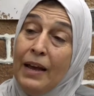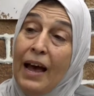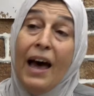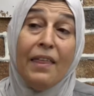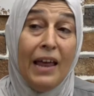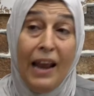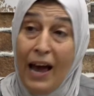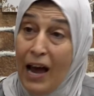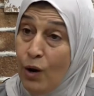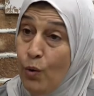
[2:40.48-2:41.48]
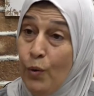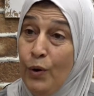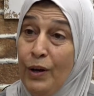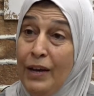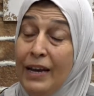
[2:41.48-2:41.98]
هذا لحاله
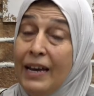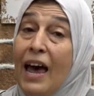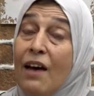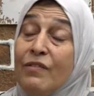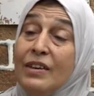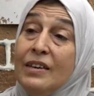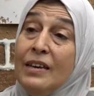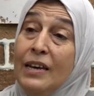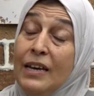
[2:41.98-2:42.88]
كافي